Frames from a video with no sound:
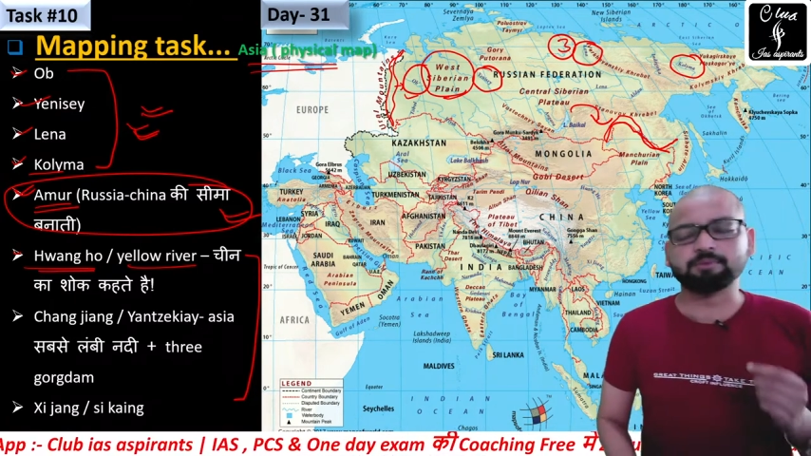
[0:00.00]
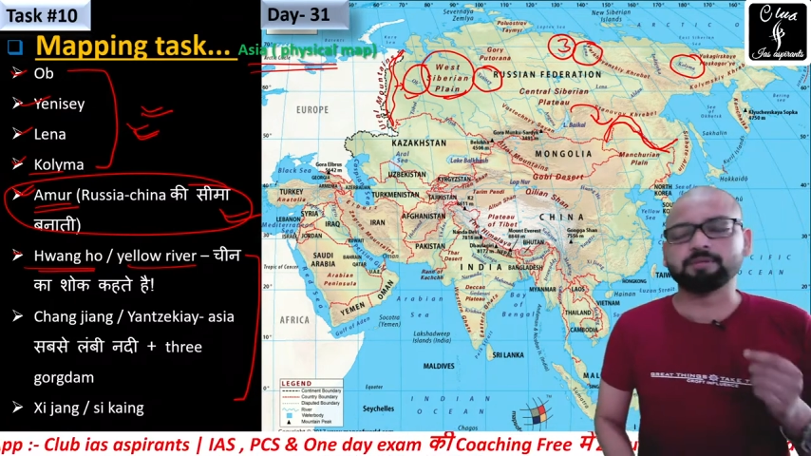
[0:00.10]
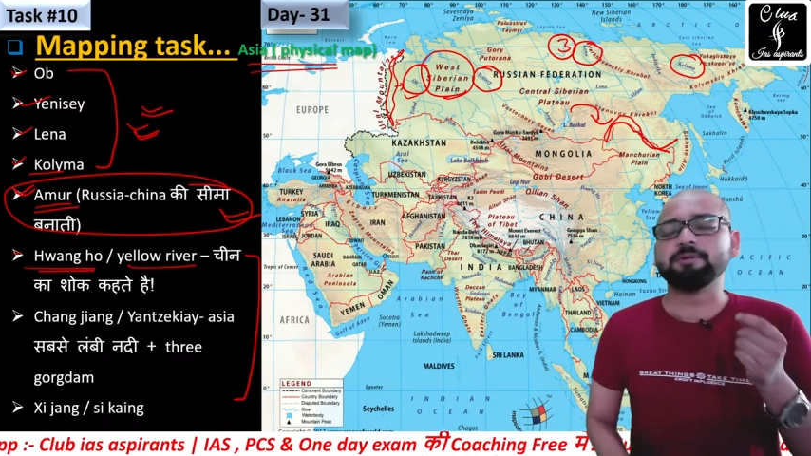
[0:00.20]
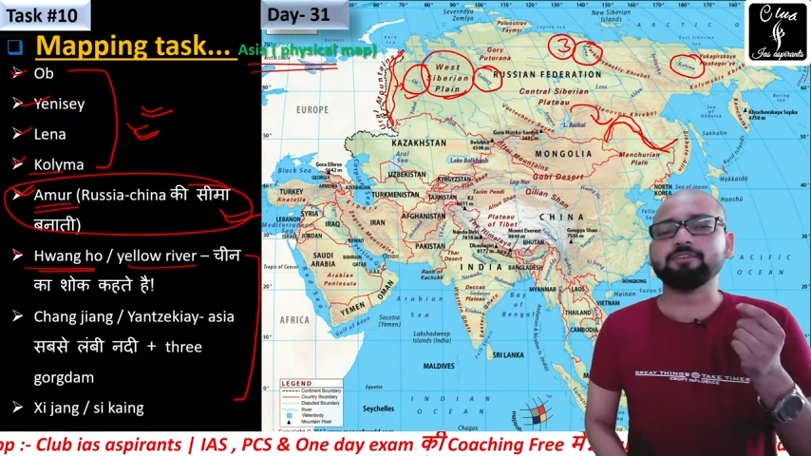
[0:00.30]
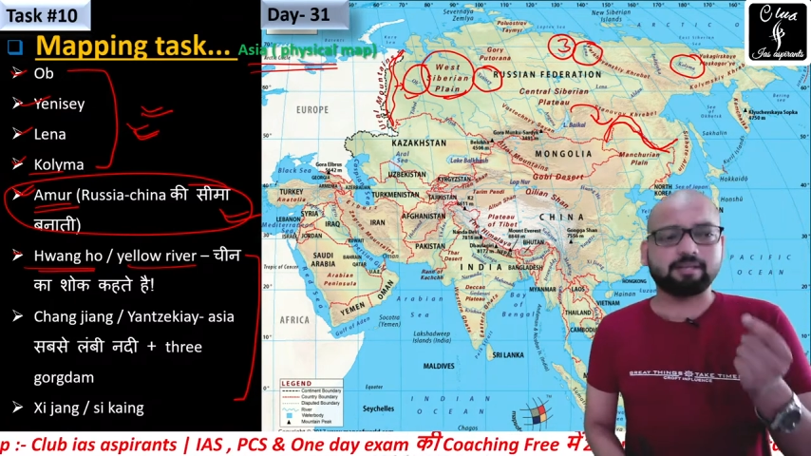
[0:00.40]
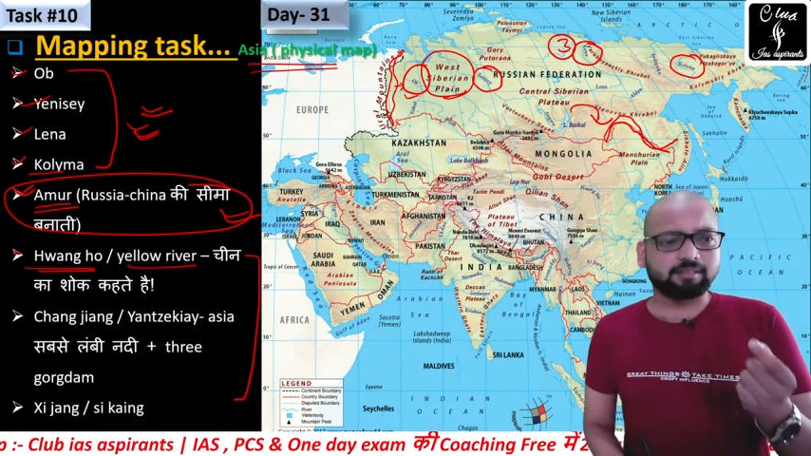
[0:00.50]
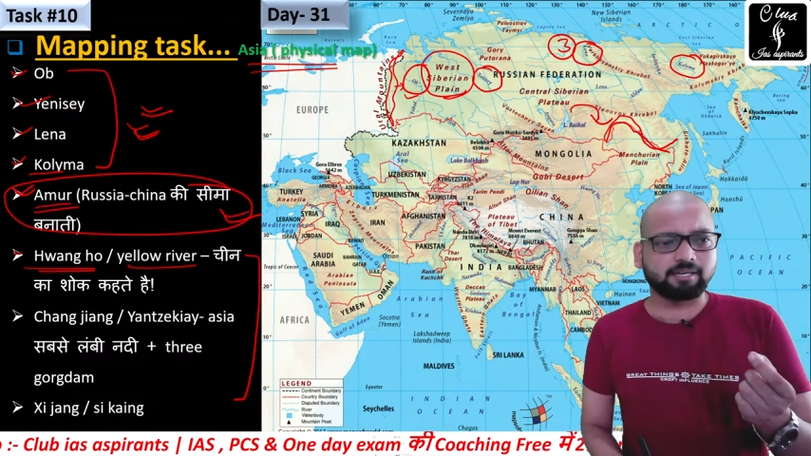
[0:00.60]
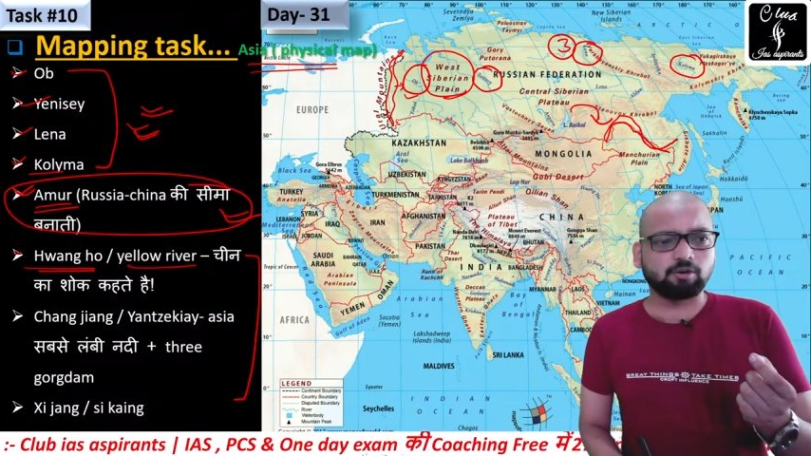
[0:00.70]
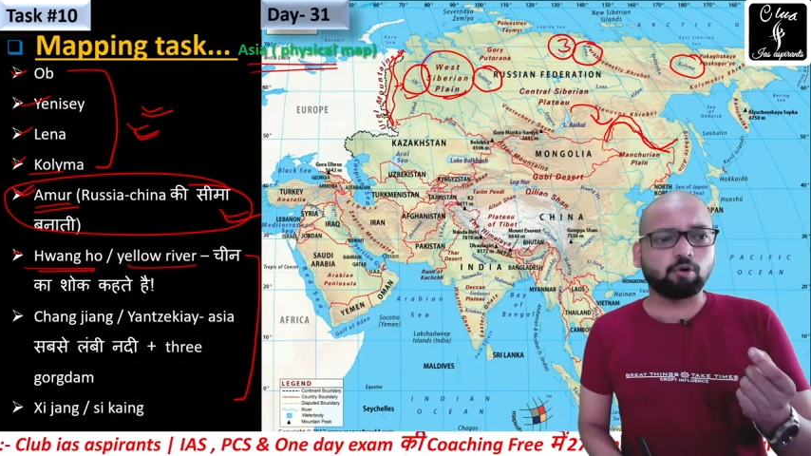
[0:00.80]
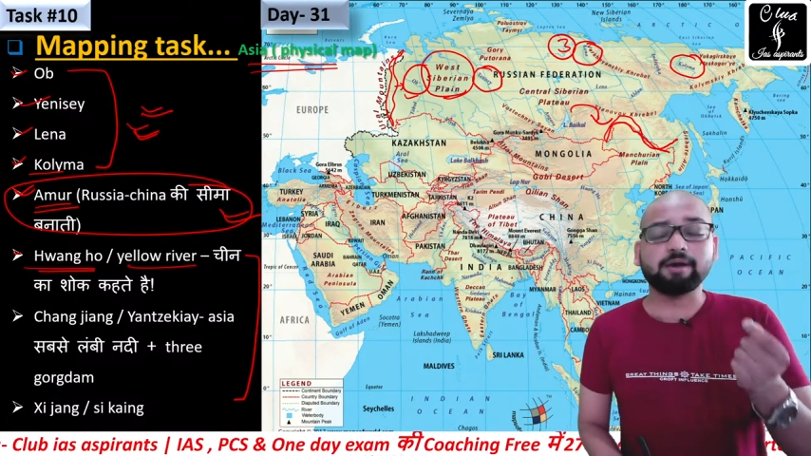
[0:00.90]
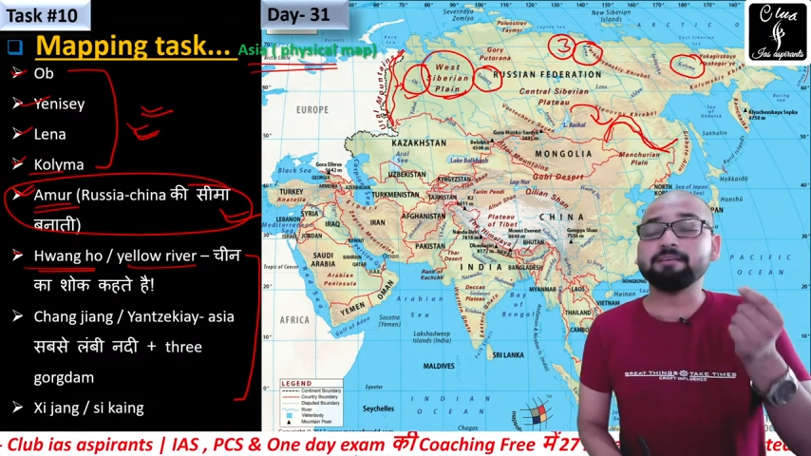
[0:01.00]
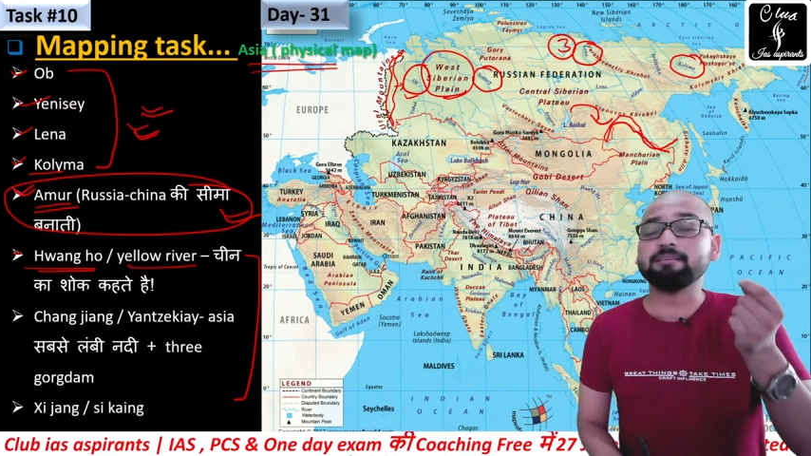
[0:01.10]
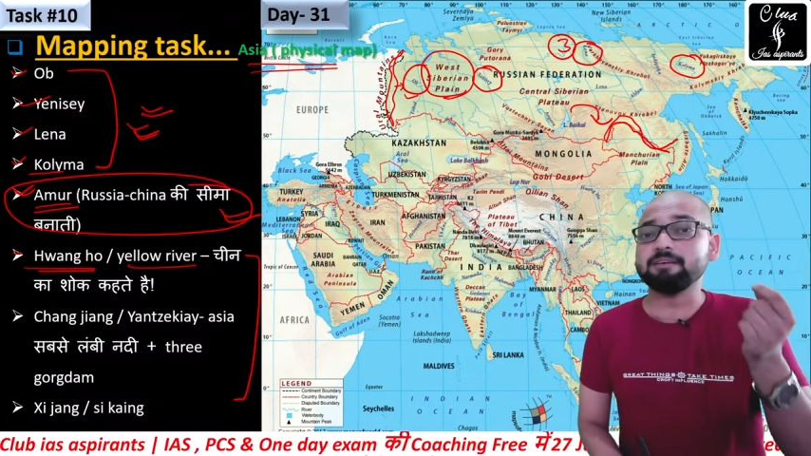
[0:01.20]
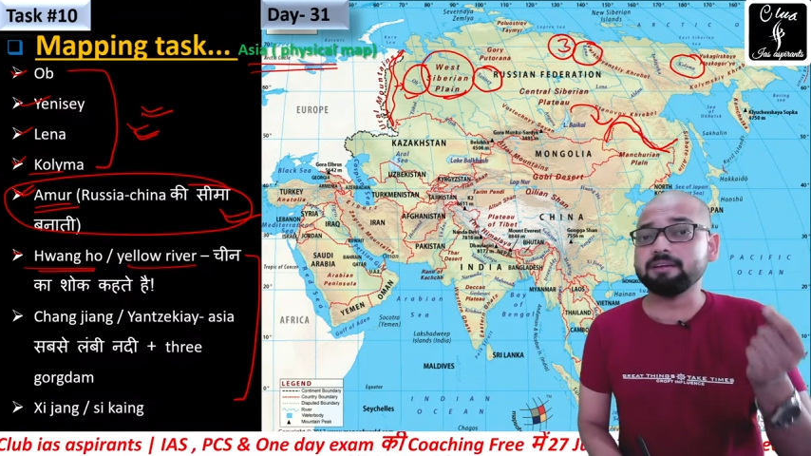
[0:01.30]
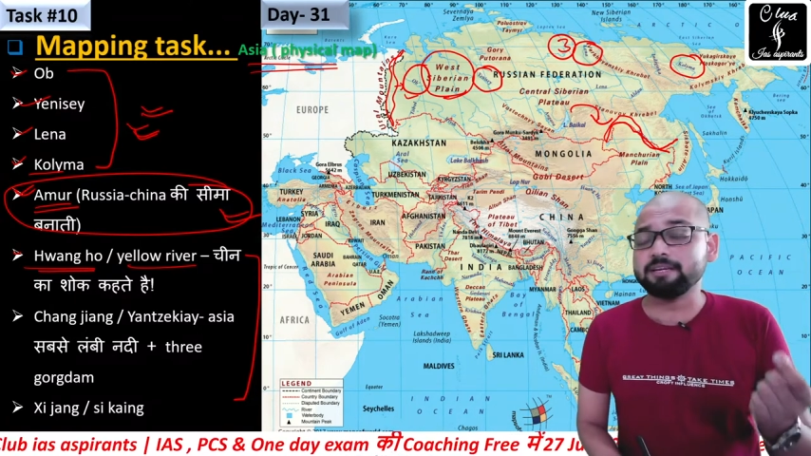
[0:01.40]
से भी जानते हैं और
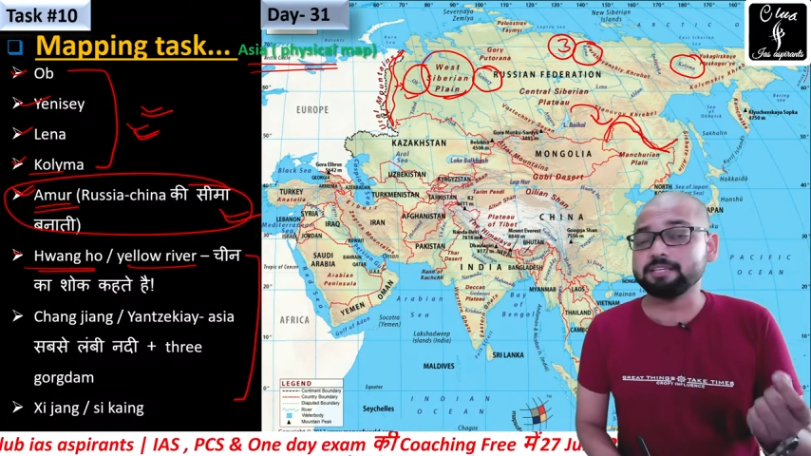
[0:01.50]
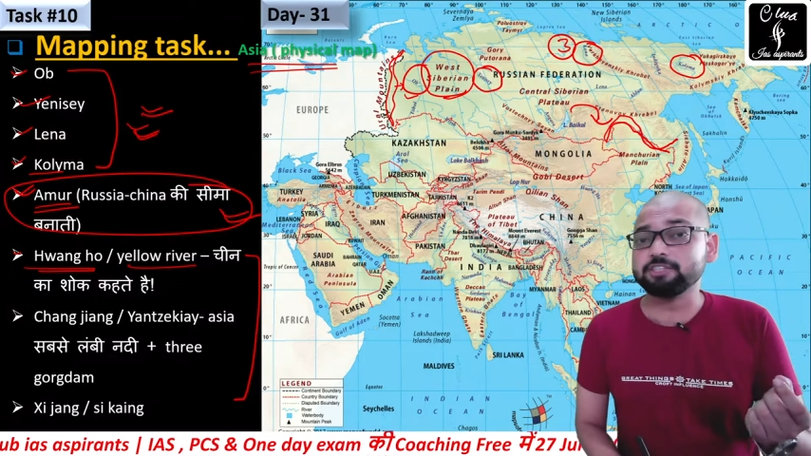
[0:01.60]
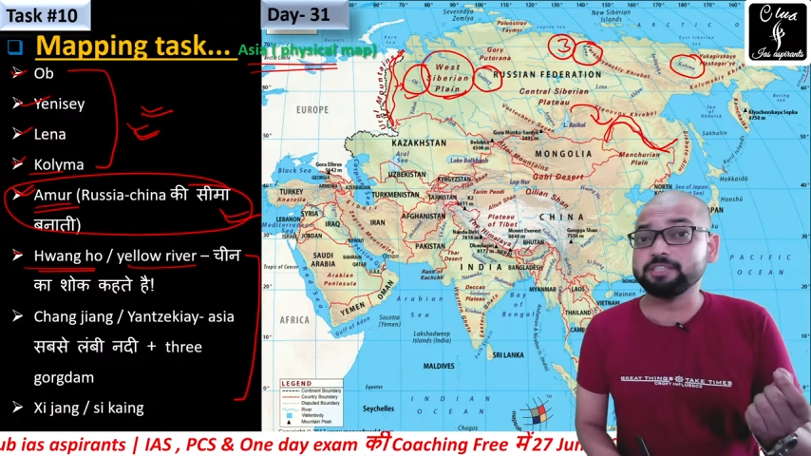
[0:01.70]
इसी के लिए